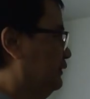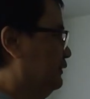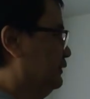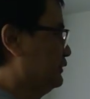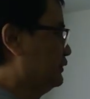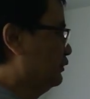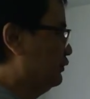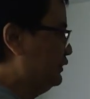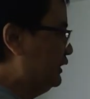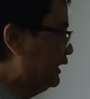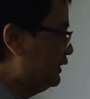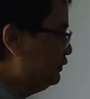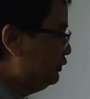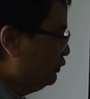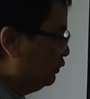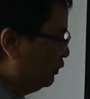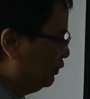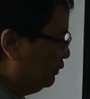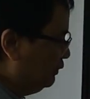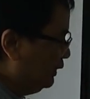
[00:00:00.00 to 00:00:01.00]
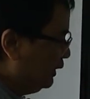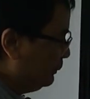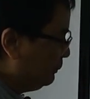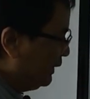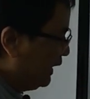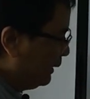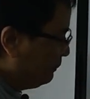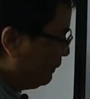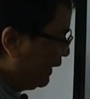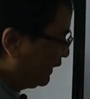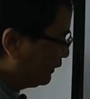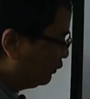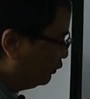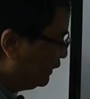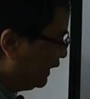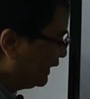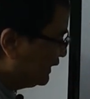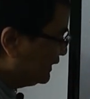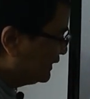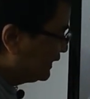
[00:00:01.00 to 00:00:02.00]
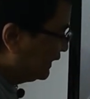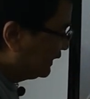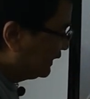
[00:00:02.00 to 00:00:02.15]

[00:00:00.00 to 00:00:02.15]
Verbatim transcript: So, yan yung ipinapatong natin